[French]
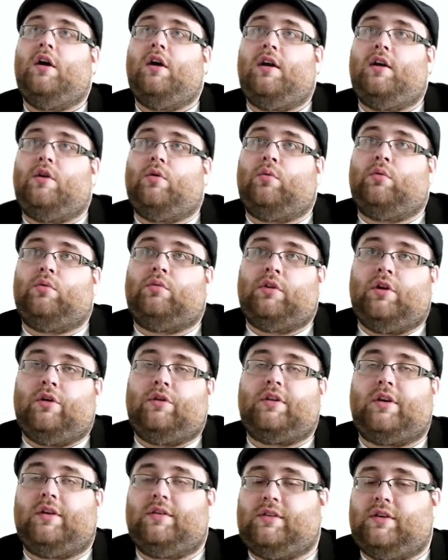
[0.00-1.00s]
et on est en
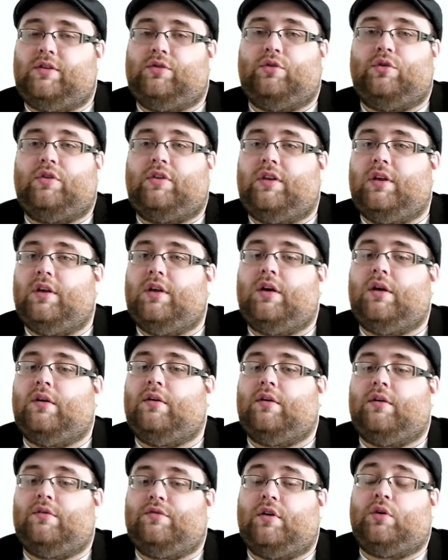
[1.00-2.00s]
train de s'associer,
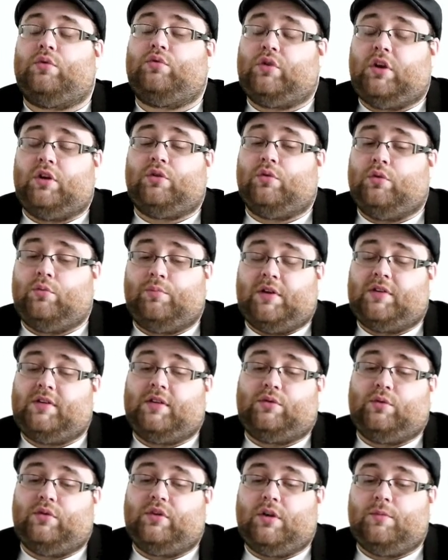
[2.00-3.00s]
euh, enfin en tout cas de, pas de
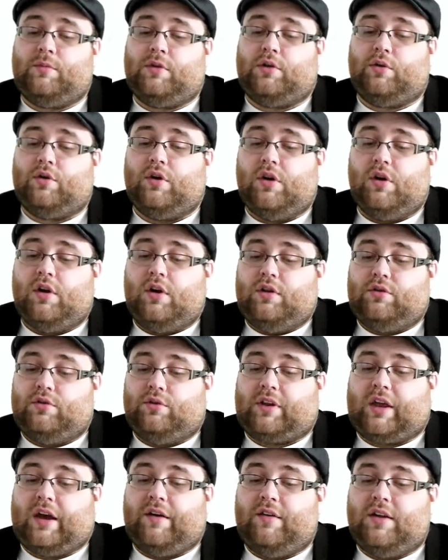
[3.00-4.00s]
s'associer, mais de,
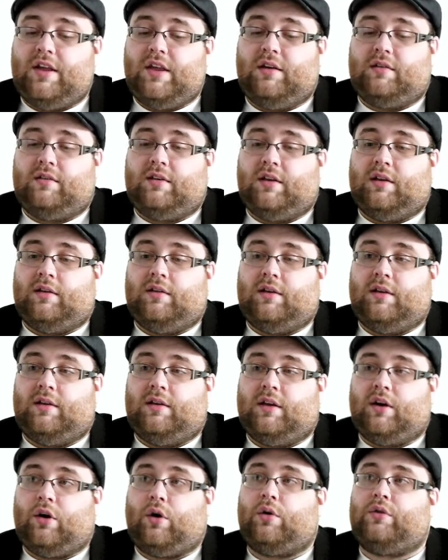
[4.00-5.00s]
travailler avec
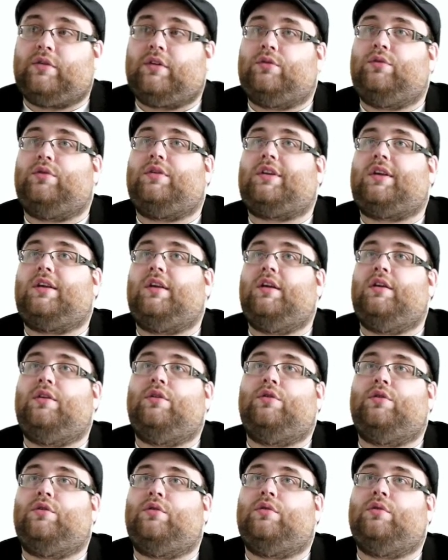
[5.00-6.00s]
des, grands industriels
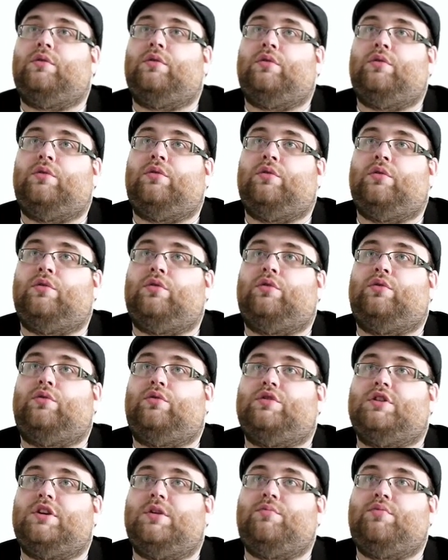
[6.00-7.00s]
euh, de, ce
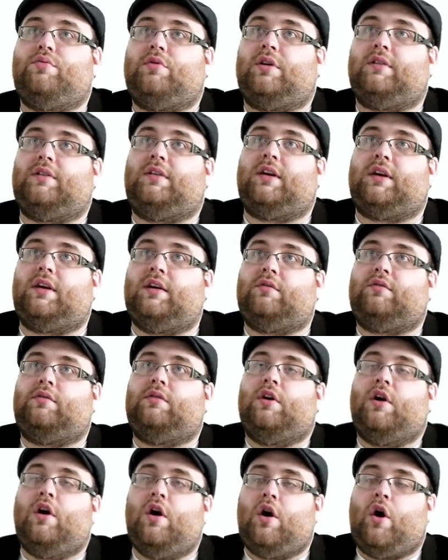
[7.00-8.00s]
sujet pour intégrer
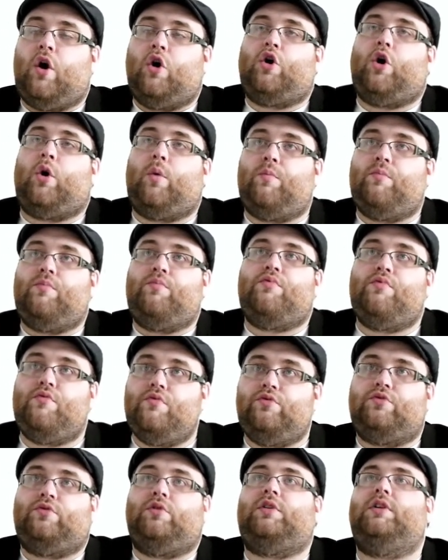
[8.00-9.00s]
encore
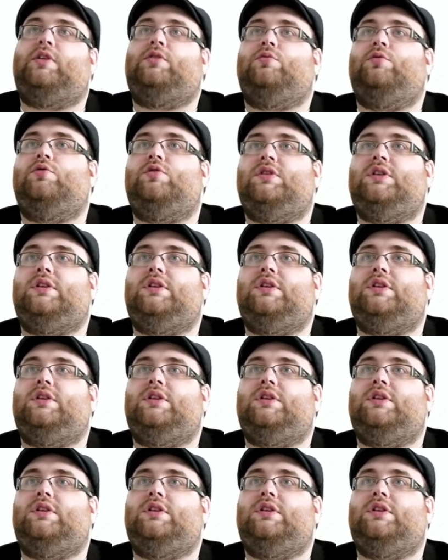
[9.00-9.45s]
plus de technologies